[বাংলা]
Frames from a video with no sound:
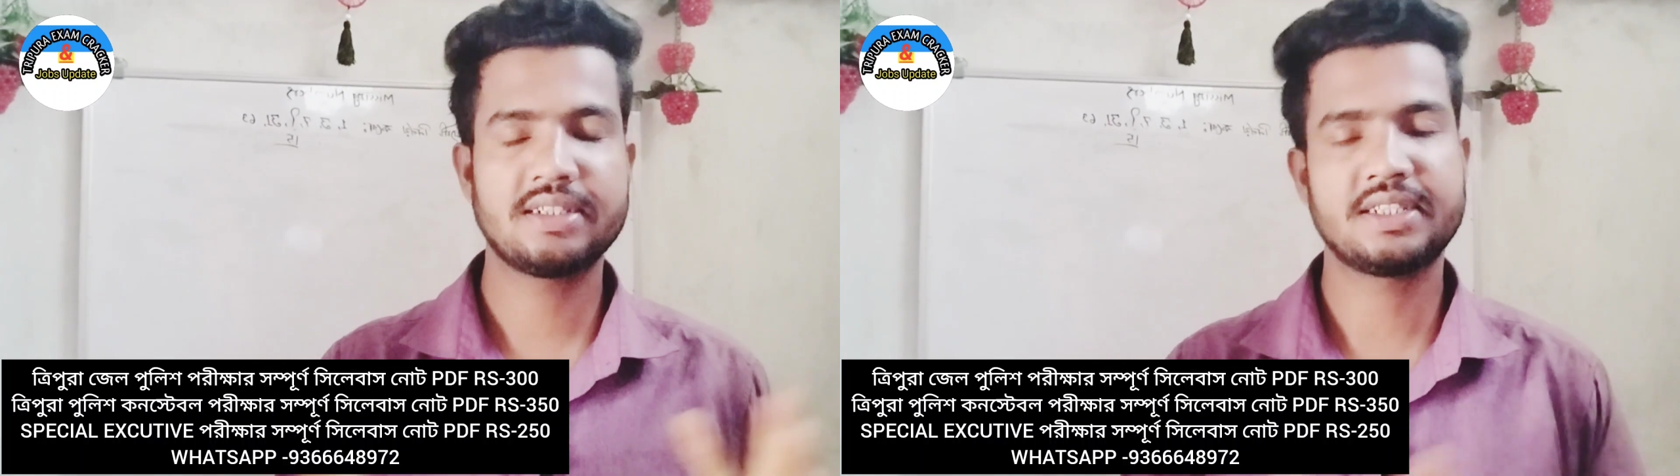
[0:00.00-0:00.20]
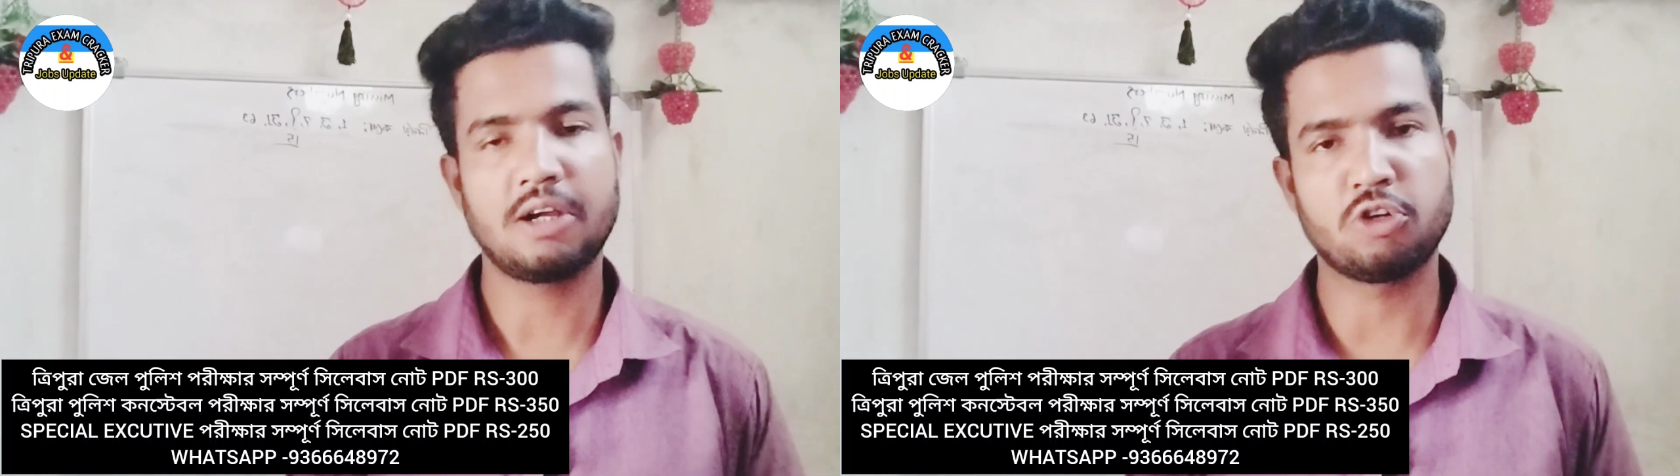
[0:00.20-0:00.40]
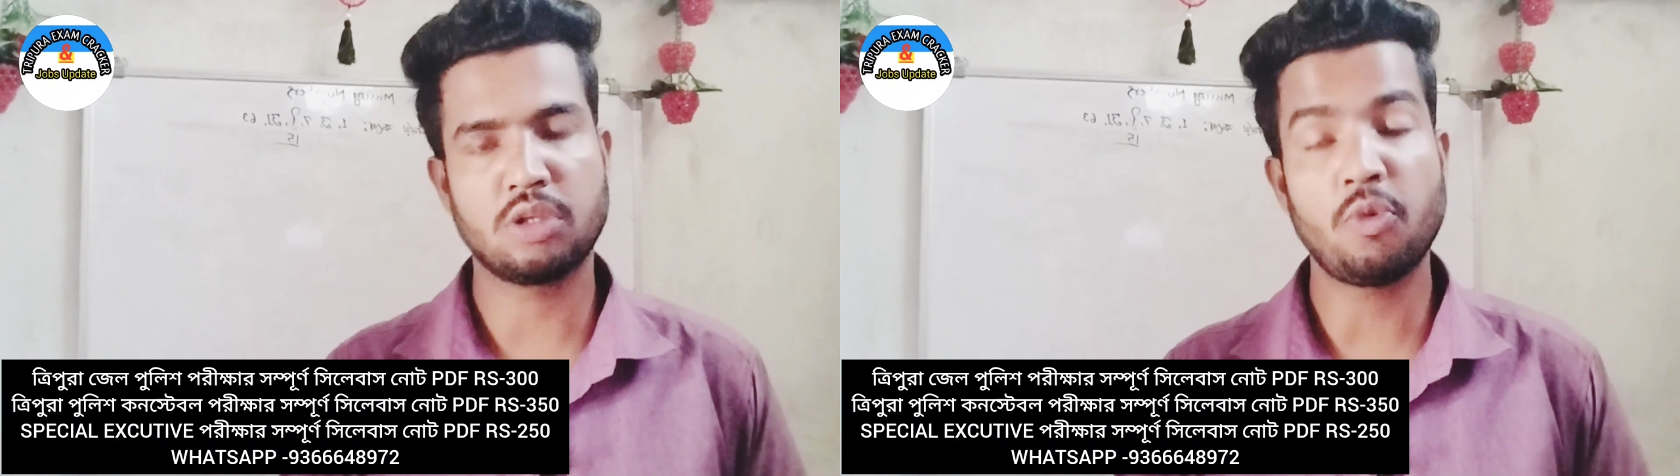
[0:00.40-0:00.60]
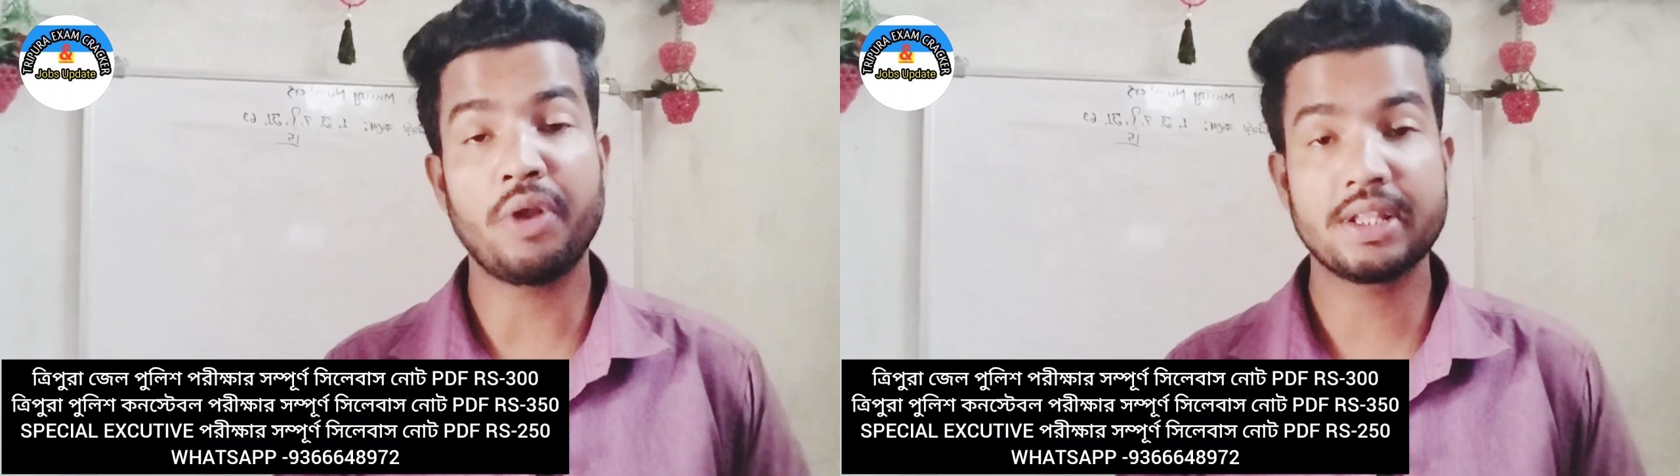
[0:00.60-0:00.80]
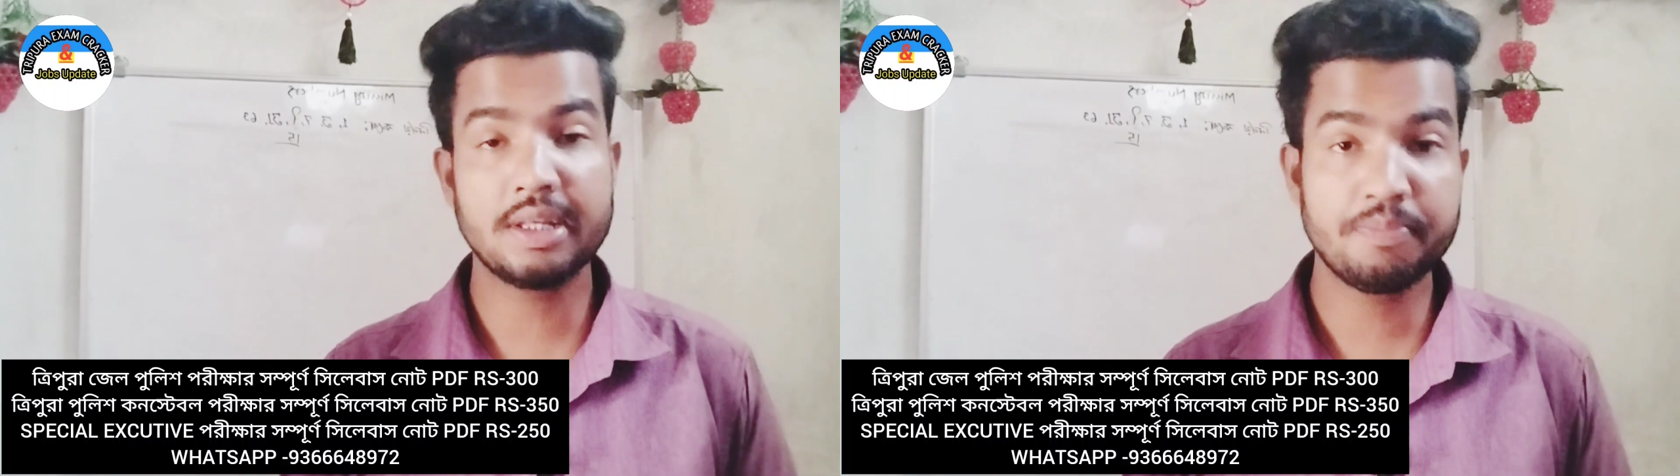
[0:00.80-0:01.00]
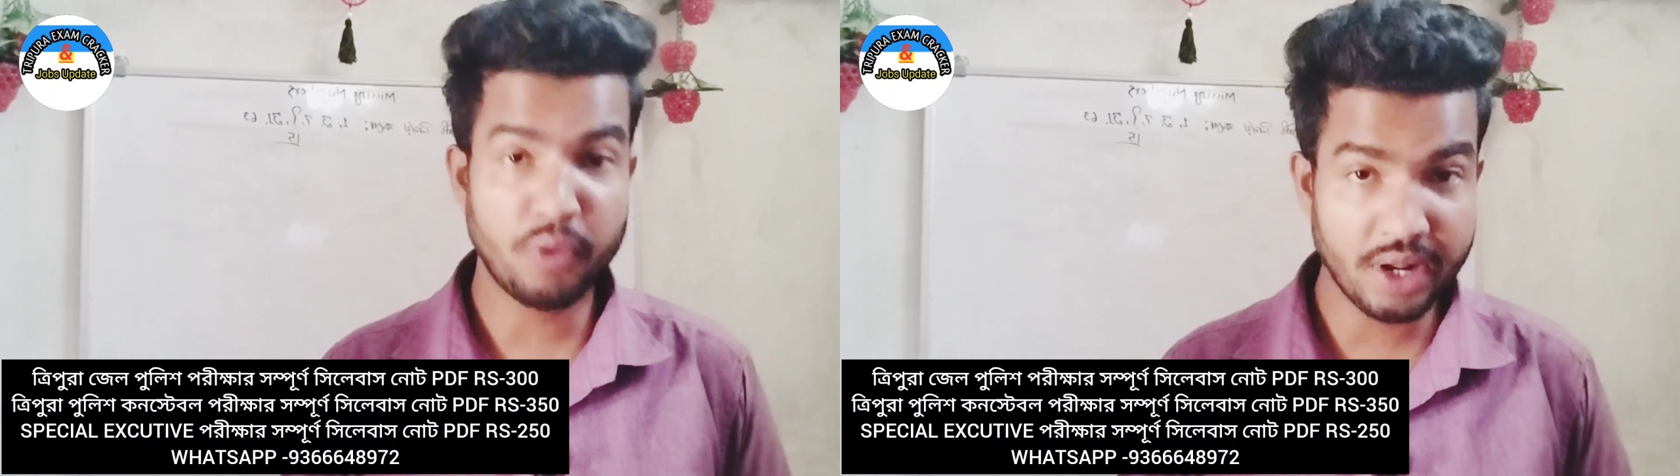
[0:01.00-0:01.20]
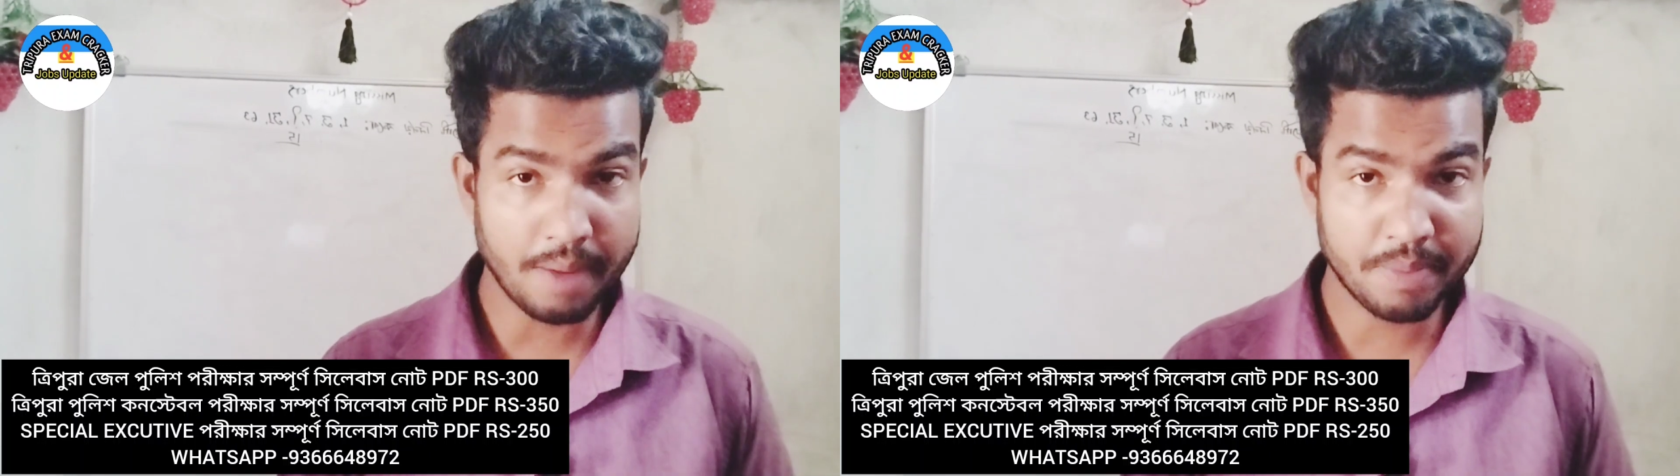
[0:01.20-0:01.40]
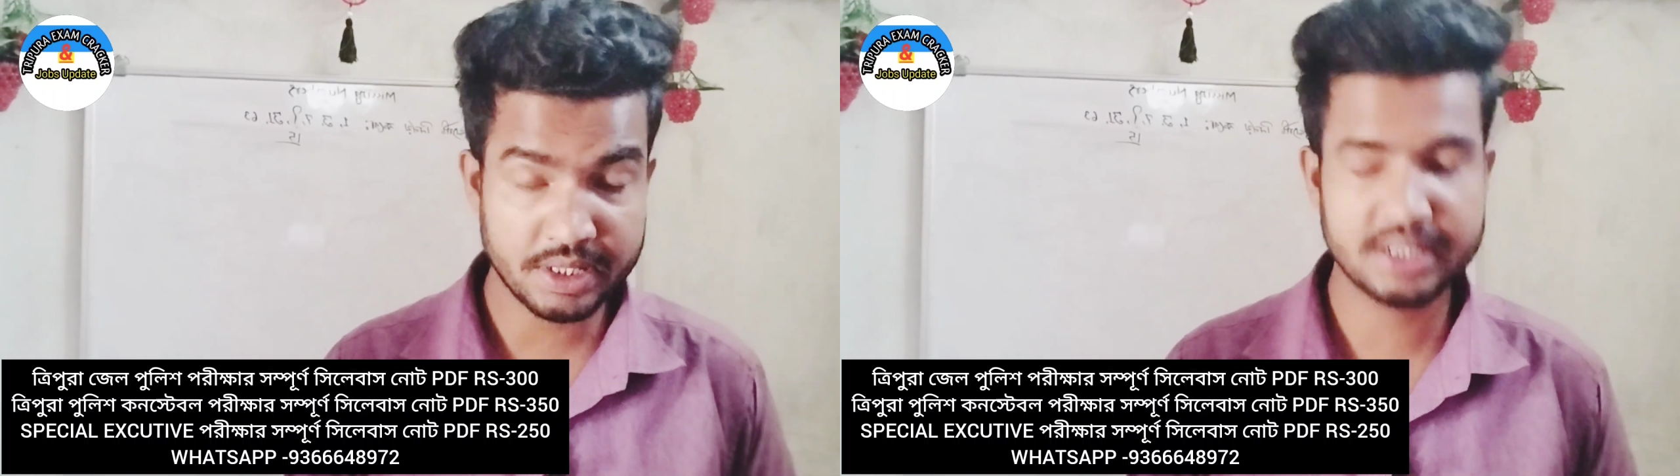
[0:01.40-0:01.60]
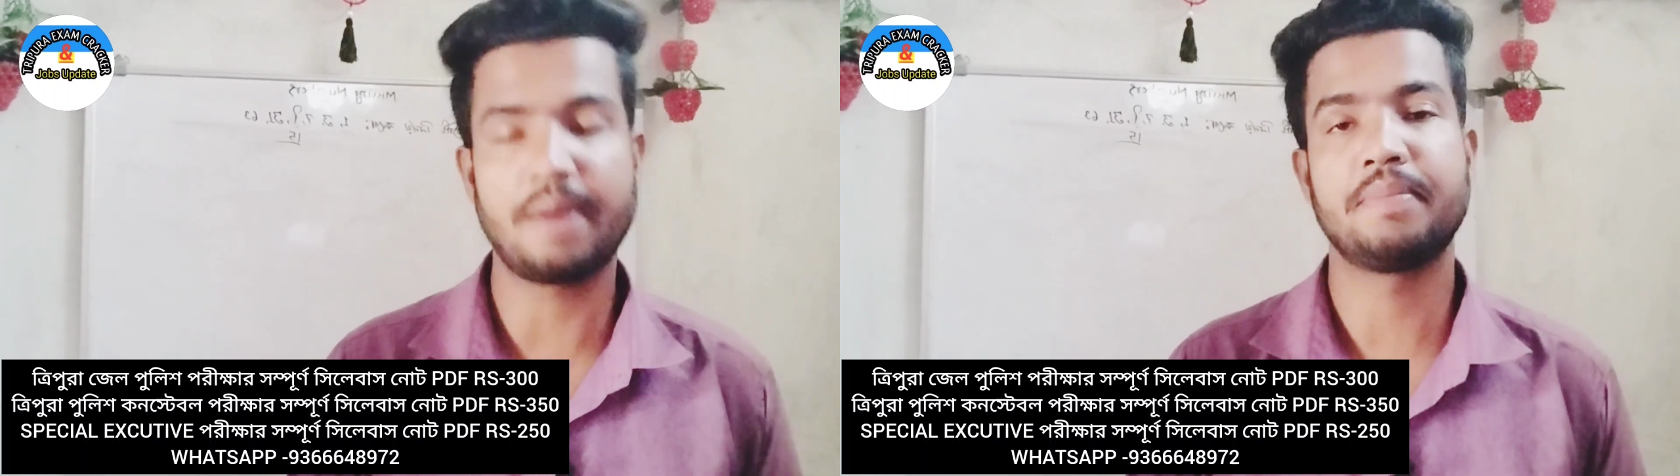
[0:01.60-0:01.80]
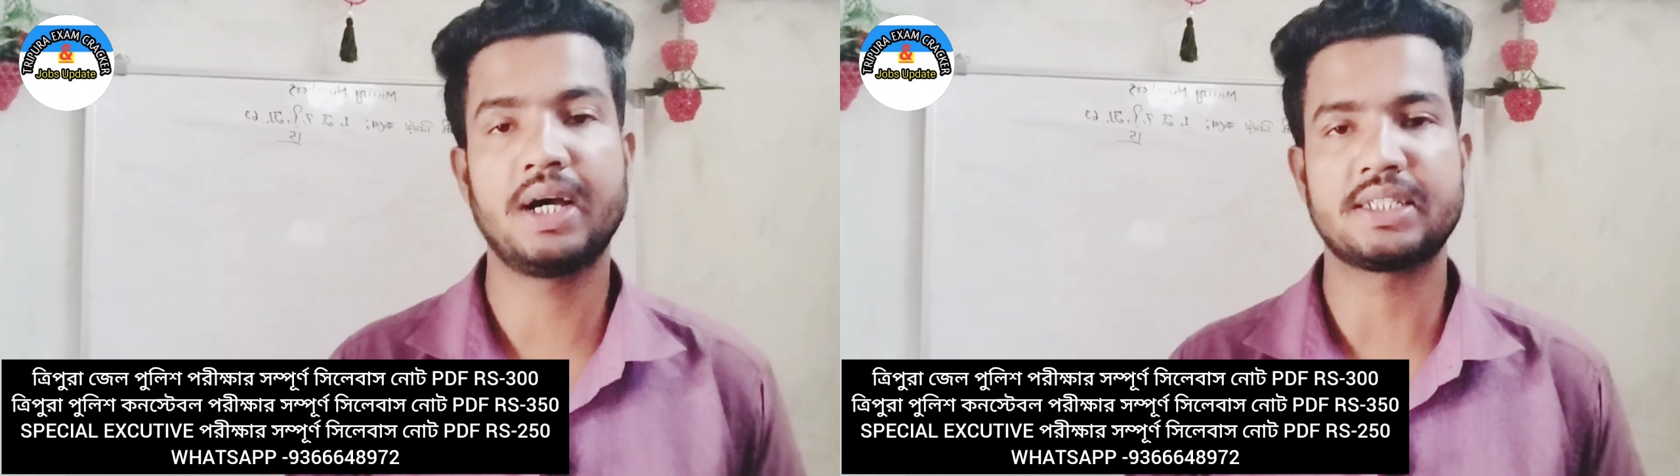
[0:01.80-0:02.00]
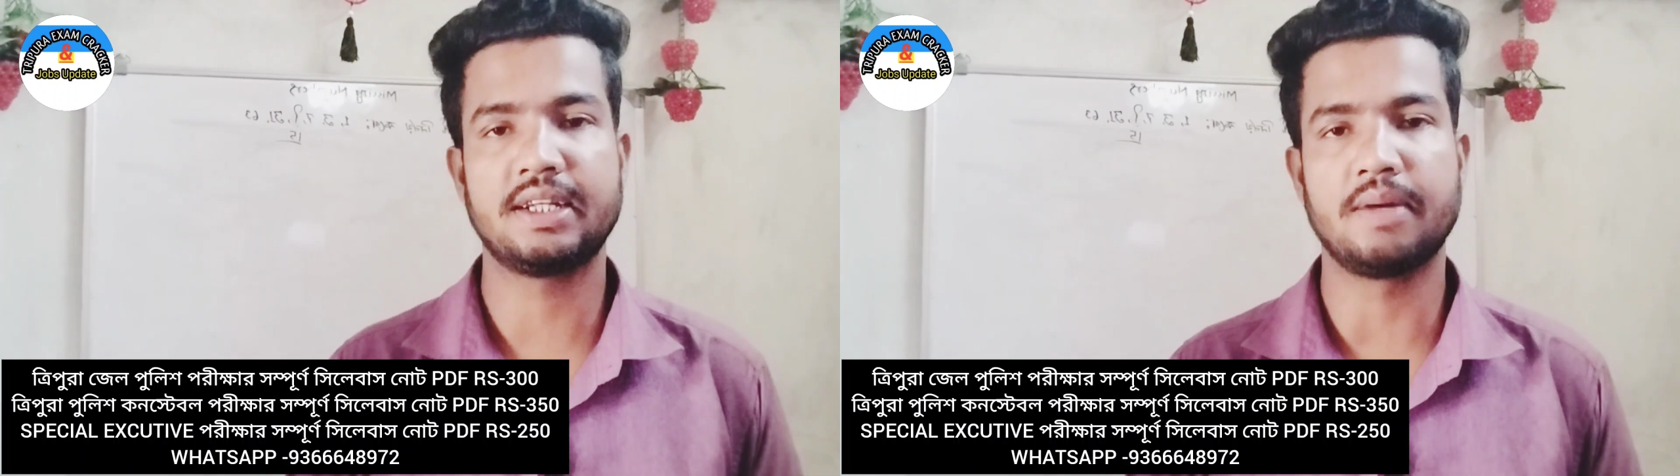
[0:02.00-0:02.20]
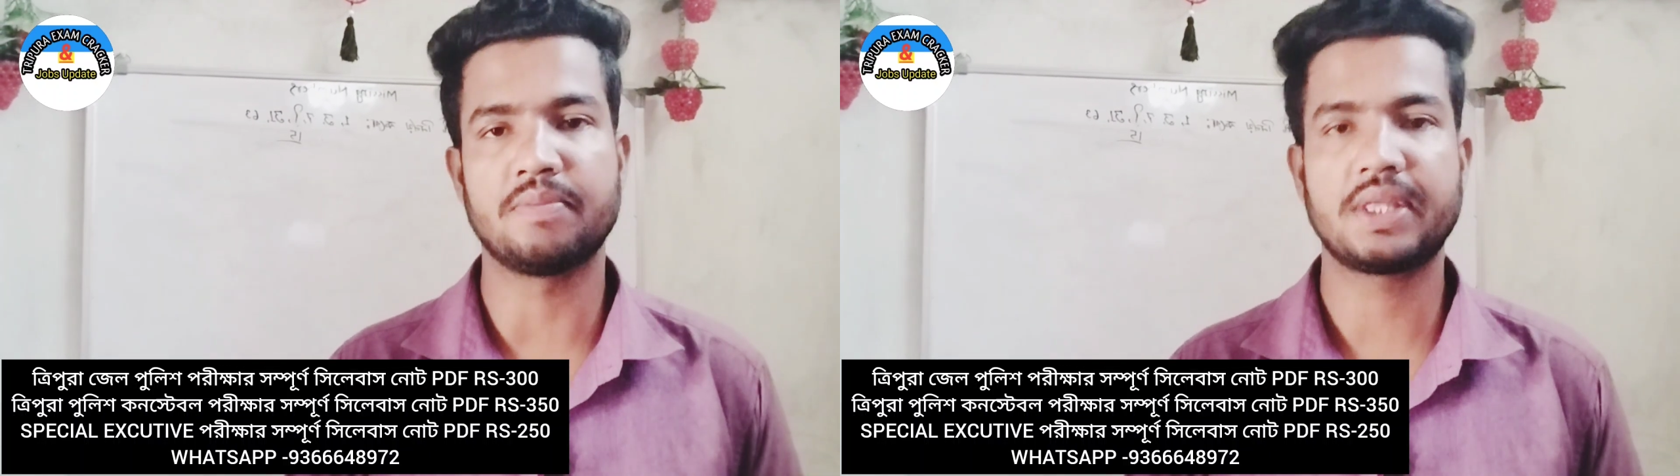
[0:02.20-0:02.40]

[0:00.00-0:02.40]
স্বাগতম অনেকদিন পরে আপনাদের সামনে আসলাম